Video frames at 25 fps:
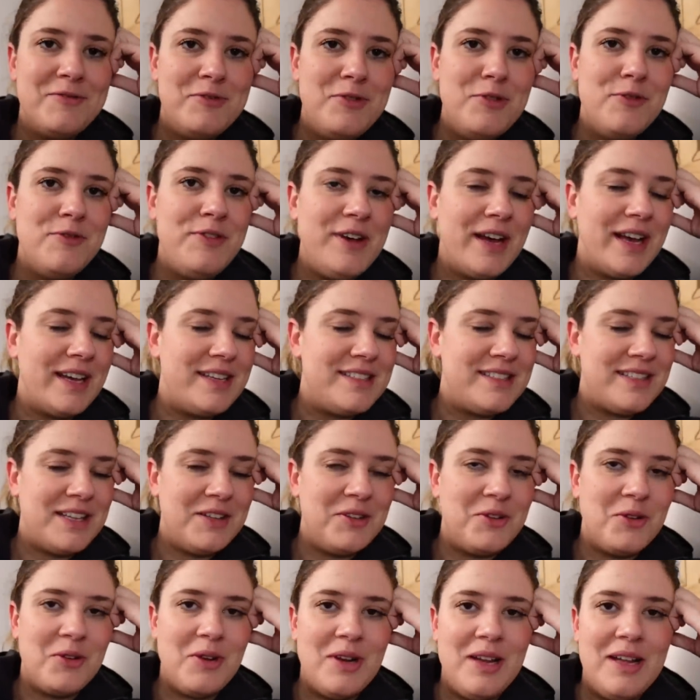vous verrez ça
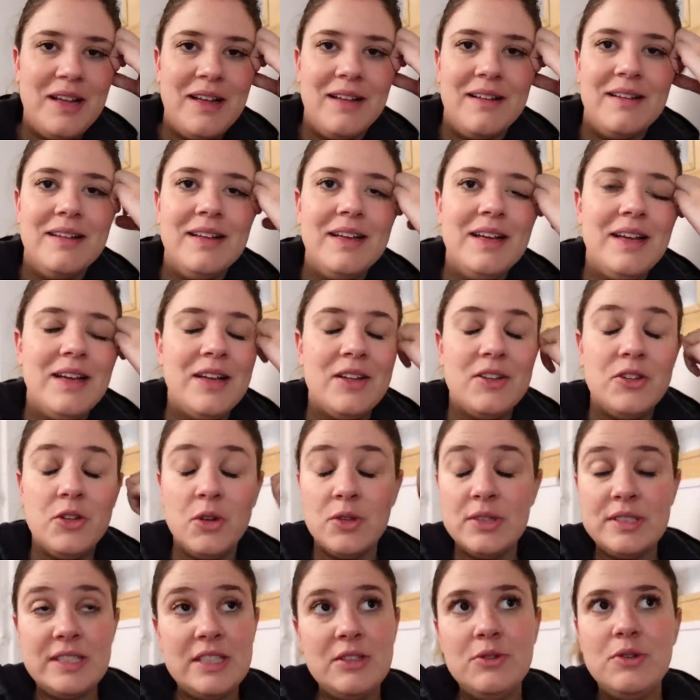dans, la,
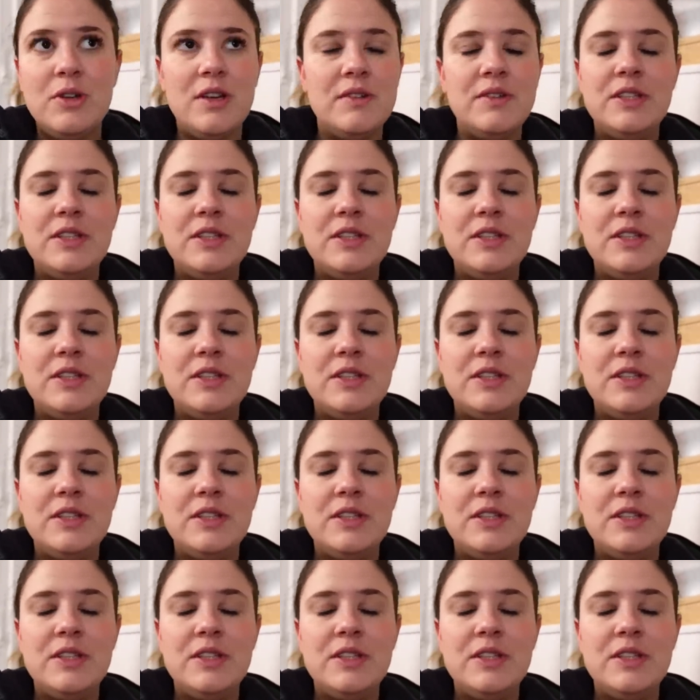dans le titre de la